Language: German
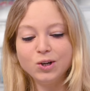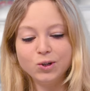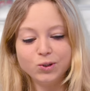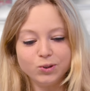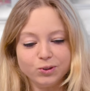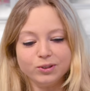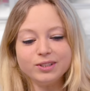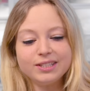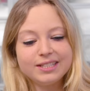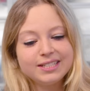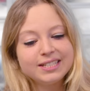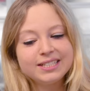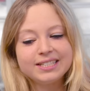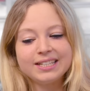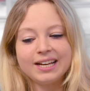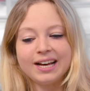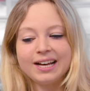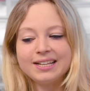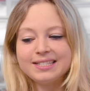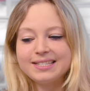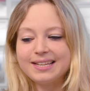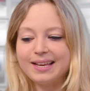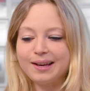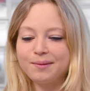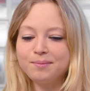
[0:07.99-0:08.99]
Und siehe
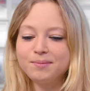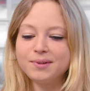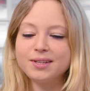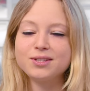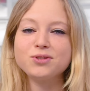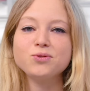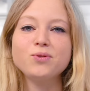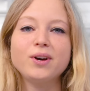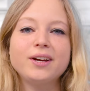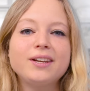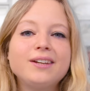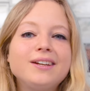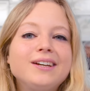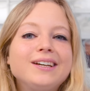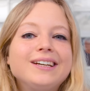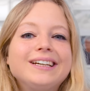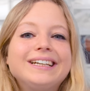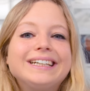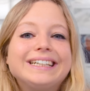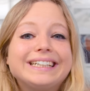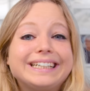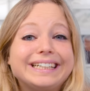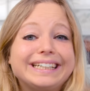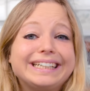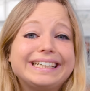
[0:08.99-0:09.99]
da, sie haben mir so ein
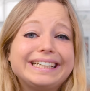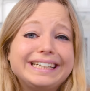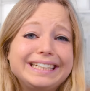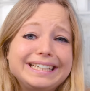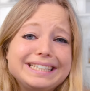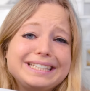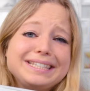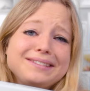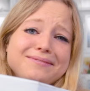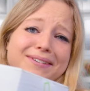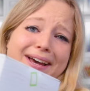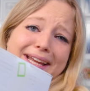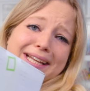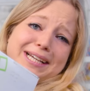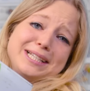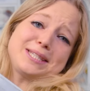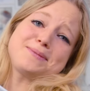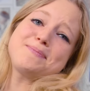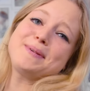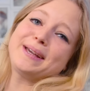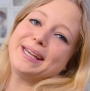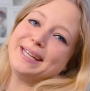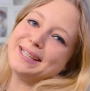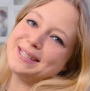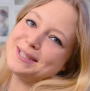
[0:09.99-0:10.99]
riesen
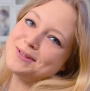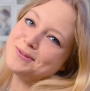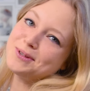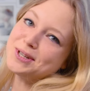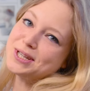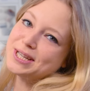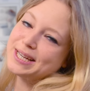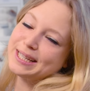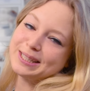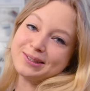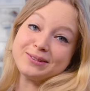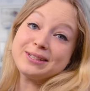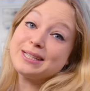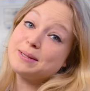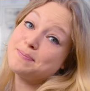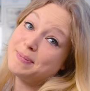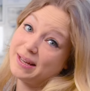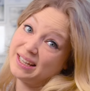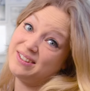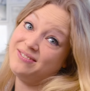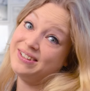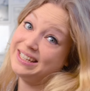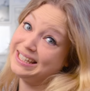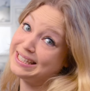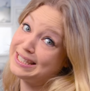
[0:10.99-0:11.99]
Weihnachtspaket zugeschickt und das
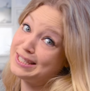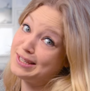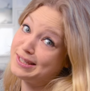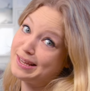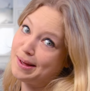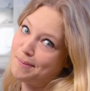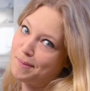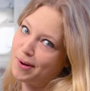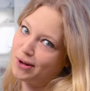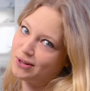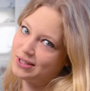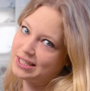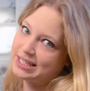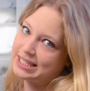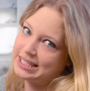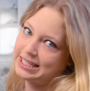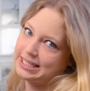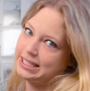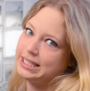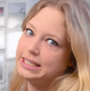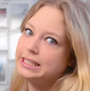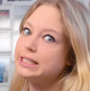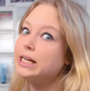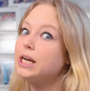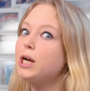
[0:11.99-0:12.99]
packen wir jetzt zusammen aus.
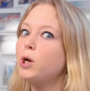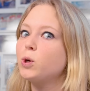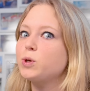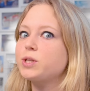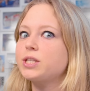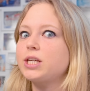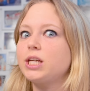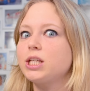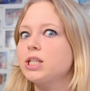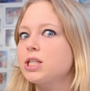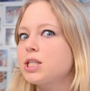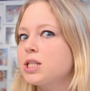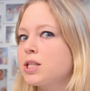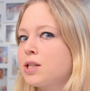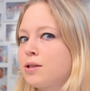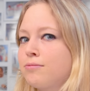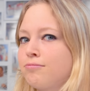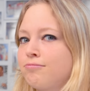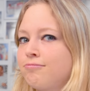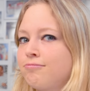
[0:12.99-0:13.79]
Los geht's.